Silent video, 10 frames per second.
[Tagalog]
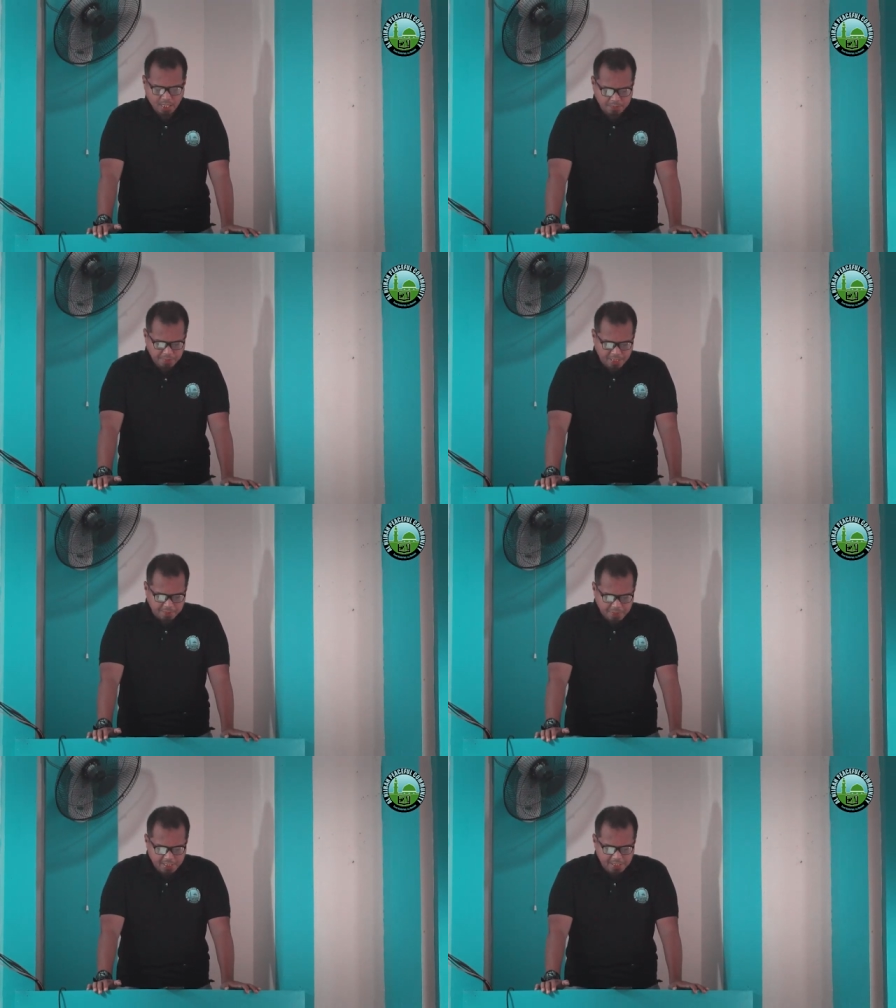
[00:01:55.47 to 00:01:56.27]
at
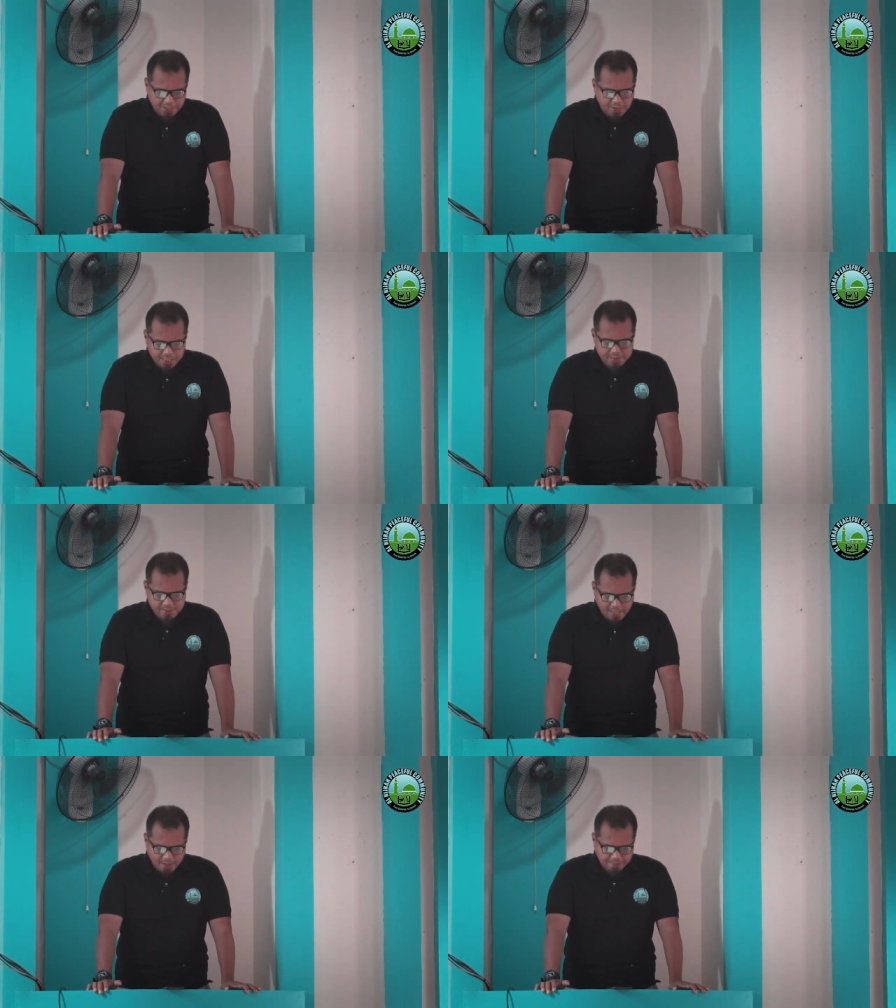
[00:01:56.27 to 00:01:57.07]
pinipili ko ang
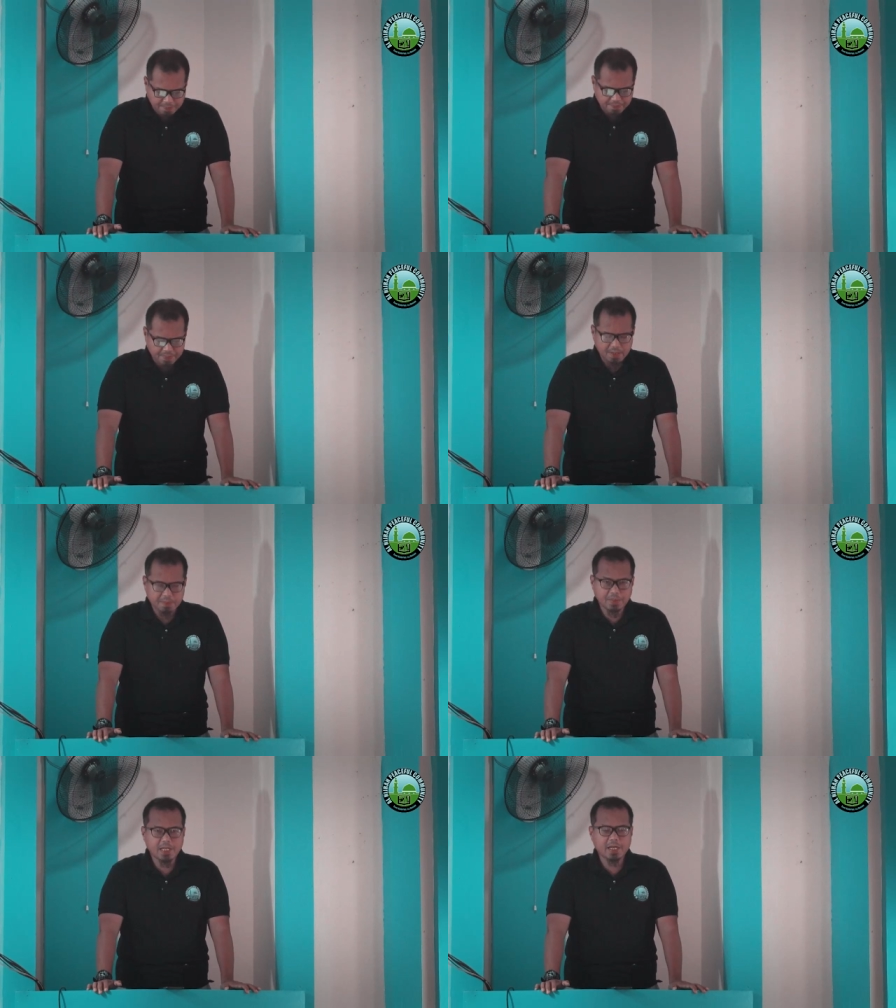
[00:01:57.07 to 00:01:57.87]
Islam
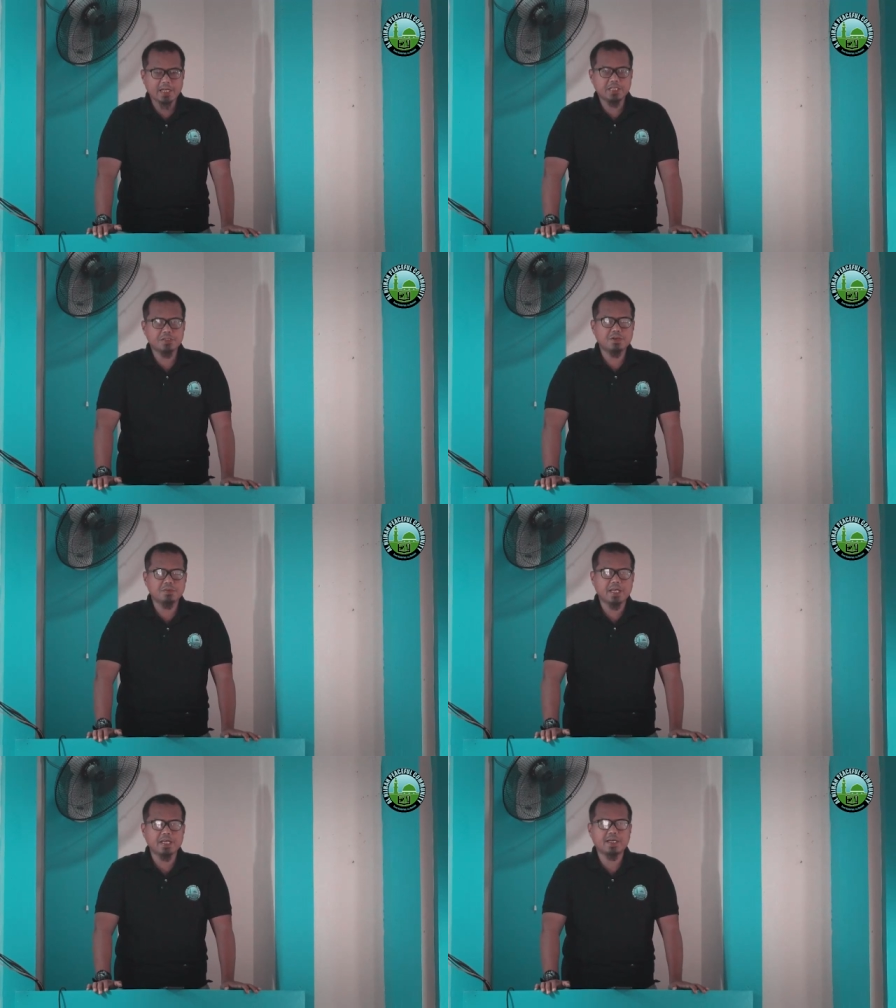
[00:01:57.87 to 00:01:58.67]
bilang inyong
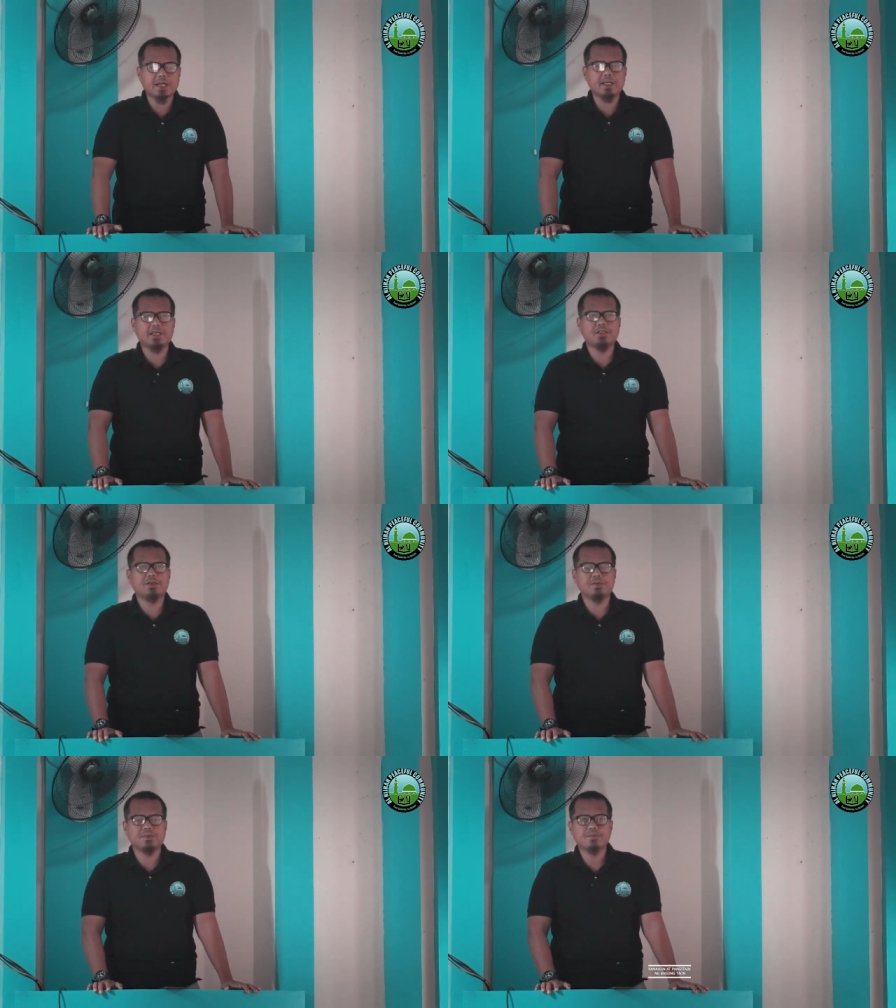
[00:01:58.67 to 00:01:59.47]
maging relihiyon.